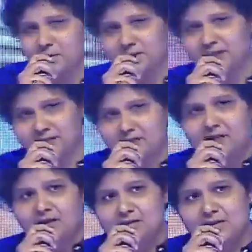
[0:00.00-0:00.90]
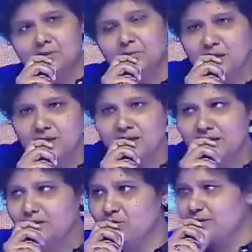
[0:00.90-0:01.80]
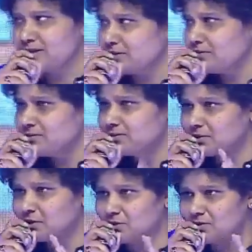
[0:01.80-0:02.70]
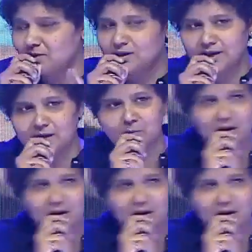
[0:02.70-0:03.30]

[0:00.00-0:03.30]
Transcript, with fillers: కాబట్టి సగం మార్కులు అక్కడే కొట్టేశాం సో నేను